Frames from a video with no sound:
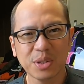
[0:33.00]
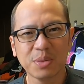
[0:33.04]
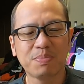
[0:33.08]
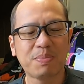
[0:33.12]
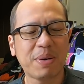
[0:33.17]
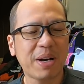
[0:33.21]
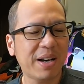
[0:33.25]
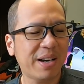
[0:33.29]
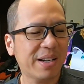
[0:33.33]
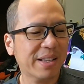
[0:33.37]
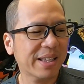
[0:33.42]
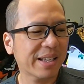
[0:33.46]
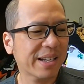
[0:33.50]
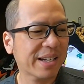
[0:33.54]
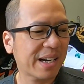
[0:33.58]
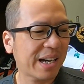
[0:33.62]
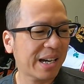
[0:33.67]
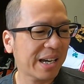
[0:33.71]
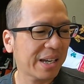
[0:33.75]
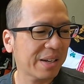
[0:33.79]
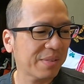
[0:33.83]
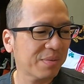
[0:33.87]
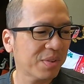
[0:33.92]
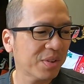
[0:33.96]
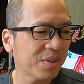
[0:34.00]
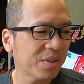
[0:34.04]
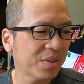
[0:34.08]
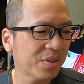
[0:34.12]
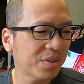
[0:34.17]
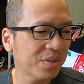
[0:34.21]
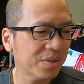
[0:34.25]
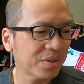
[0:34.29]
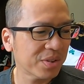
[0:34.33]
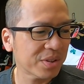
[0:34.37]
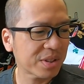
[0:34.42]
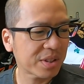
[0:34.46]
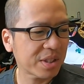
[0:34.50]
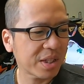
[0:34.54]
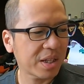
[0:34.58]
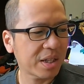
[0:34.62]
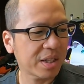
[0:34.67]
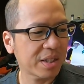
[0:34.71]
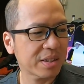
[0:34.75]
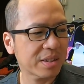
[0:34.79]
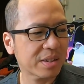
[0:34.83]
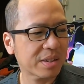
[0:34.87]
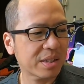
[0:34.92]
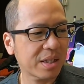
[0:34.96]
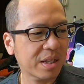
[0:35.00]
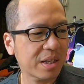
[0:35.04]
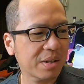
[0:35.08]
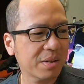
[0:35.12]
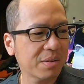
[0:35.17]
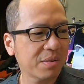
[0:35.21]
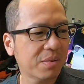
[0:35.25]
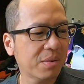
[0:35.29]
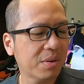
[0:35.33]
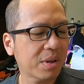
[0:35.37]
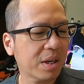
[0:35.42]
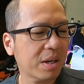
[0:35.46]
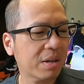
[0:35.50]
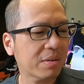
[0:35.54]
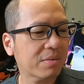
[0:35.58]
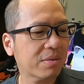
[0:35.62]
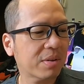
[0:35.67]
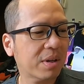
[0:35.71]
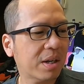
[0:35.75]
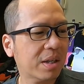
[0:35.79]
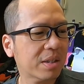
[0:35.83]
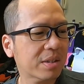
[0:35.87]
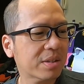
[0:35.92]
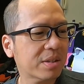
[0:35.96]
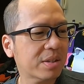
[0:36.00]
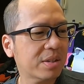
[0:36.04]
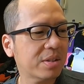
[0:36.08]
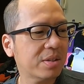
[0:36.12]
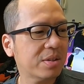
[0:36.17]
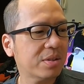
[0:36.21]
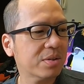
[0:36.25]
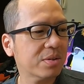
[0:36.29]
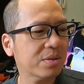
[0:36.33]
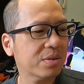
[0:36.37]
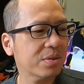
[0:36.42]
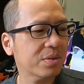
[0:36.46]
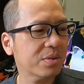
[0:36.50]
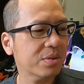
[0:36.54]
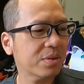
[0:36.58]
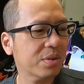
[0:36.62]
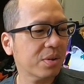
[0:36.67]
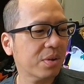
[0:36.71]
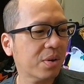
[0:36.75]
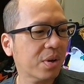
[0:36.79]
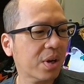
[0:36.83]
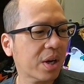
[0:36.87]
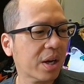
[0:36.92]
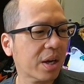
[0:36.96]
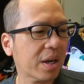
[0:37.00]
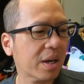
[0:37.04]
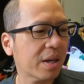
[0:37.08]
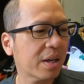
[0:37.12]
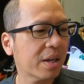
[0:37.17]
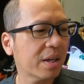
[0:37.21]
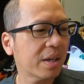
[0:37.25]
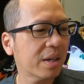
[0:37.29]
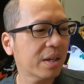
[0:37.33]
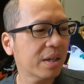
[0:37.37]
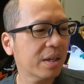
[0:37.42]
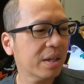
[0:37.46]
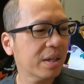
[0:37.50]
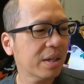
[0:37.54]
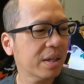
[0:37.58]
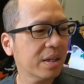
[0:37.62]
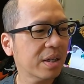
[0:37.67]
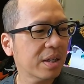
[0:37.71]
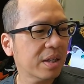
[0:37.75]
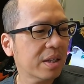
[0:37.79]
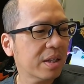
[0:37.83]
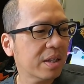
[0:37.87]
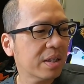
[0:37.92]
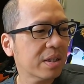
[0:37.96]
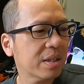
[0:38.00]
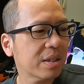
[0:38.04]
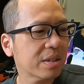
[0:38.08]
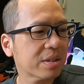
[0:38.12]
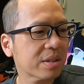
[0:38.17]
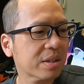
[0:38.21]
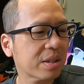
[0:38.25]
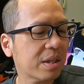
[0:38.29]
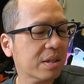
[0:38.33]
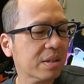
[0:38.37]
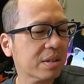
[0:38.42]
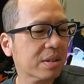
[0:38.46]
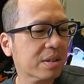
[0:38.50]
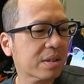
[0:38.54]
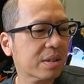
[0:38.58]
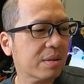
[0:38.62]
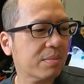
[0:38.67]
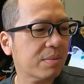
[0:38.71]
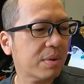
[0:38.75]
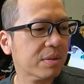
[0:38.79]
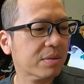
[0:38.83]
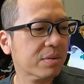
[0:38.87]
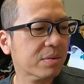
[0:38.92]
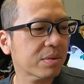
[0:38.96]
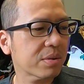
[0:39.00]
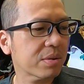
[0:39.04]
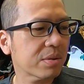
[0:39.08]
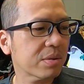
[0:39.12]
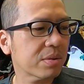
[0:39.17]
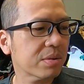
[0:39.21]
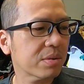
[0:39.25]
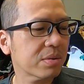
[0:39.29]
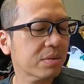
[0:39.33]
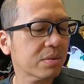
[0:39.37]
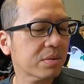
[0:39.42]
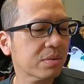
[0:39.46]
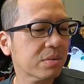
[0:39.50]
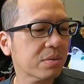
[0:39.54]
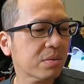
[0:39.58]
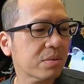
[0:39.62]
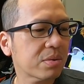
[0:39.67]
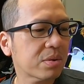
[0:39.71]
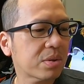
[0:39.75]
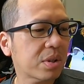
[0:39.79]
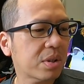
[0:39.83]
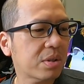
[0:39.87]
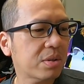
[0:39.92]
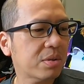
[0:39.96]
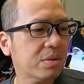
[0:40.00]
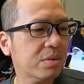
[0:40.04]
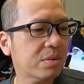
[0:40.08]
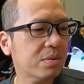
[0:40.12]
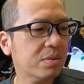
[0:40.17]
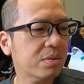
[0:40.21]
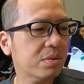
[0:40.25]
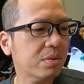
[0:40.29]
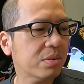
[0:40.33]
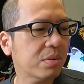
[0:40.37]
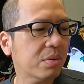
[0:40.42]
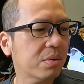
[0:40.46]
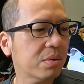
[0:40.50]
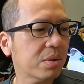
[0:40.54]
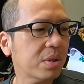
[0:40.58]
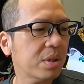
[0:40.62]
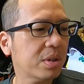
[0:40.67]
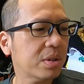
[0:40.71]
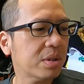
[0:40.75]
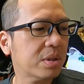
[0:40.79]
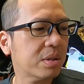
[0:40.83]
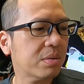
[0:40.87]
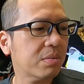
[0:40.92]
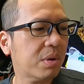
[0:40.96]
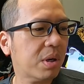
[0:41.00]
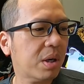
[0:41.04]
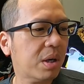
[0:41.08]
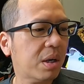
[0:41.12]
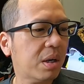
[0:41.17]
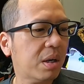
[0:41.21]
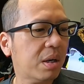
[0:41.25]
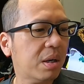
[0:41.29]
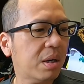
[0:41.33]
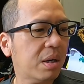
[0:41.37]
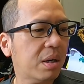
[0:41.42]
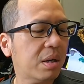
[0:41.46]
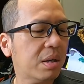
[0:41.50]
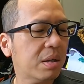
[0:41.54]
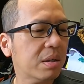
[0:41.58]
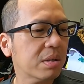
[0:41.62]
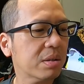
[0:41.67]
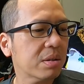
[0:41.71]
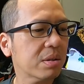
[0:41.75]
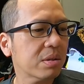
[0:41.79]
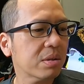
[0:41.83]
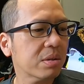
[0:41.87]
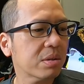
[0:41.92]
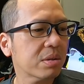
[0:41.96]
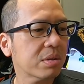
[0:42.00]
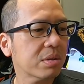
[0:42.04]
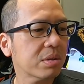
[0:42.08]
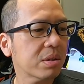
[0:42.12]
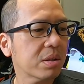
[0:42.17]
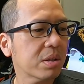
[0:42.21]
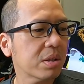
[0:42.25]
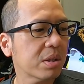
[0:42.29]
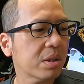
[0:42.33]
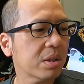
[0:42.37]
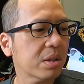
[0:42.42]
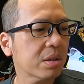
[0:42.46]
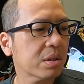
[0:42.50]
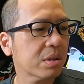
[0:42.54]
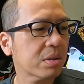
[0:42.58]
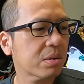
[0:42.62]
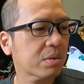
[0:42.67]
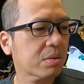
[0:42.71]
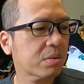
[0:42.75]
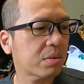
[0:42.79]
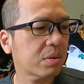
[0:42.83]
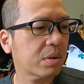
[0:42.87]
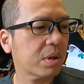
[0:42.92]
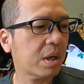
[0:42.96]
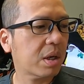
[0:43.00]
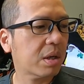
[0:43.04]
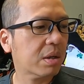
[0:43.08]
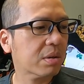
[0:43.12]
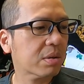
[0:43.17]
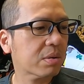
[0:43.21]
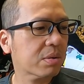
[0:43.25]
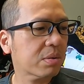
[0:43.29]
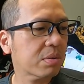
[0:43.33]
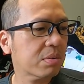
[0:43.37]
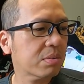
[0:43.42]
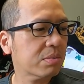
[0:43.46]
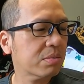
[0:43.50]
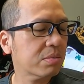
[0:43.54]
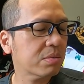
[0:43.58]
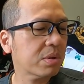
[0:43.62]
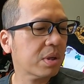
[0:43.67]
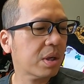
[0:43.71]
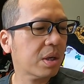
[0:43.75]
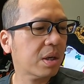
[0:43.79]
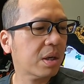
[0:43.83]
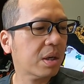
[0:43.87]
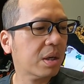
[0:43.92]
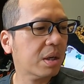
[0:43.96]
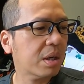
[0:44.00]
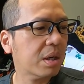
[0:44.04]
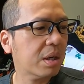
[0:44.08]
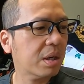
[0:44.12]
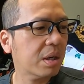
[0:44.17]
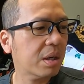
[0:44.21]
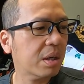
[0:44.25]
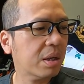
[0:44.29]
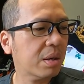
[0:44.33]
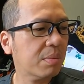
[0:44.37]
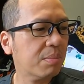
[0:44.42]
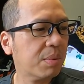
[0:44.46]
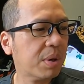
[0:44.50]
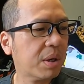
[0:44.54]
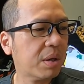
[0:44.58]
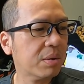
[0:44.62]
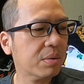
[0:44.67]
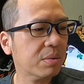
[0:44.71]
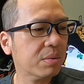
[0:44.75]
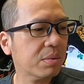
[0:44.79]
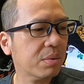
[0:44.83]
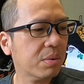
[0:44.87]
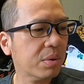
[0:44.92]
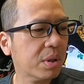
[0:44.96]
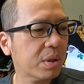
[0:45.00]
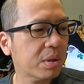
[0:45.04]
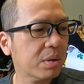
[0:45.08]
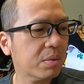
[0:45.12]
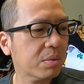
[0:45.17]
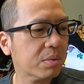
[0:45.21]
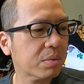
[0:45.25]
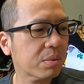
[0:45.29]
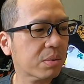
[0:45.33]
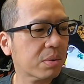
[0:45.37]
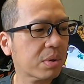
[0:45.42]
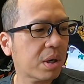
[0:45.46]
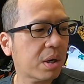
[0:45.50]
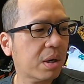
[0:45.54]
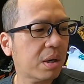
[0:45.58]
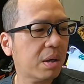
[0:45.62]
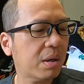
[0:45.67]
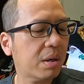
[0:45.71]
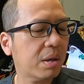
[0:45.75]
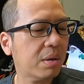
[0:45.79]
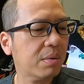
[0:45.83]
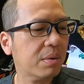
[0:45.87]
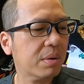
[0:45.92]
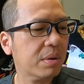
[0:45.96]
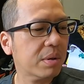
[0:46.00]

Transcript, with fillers: パーで買い物をして1584円使ってます。そして15日は薬局でバンドエイドとか、